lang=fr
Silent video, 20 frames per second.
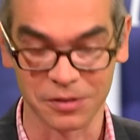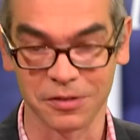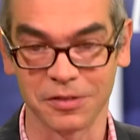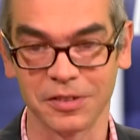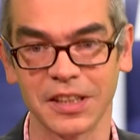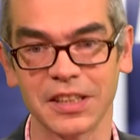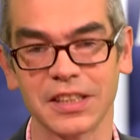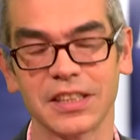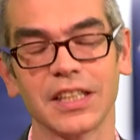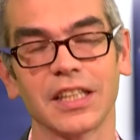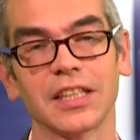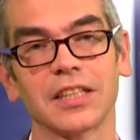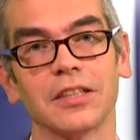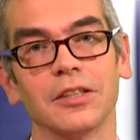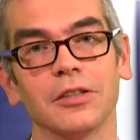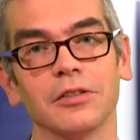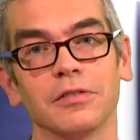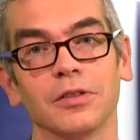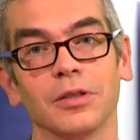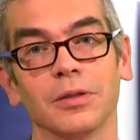24
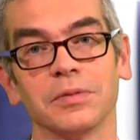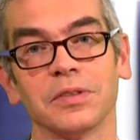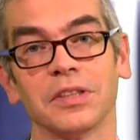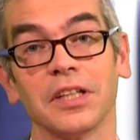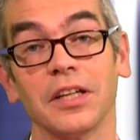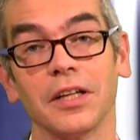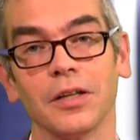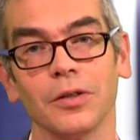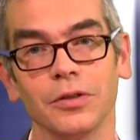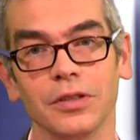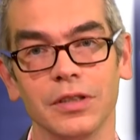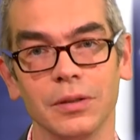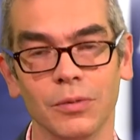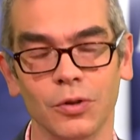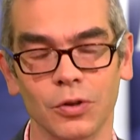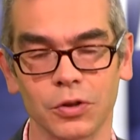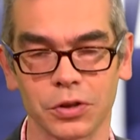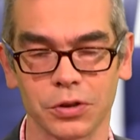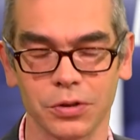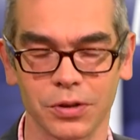novembre, c'est-à-dire le
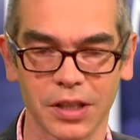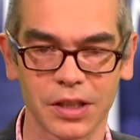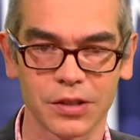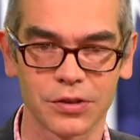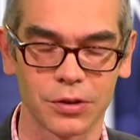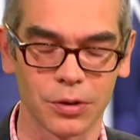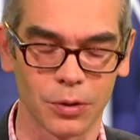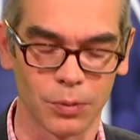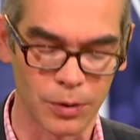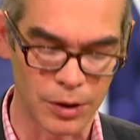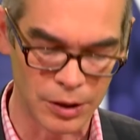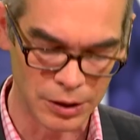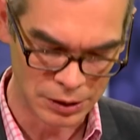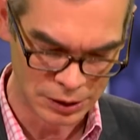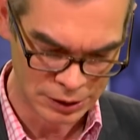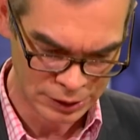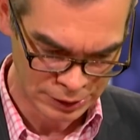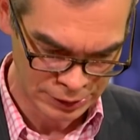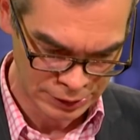dimanche du Christ Roi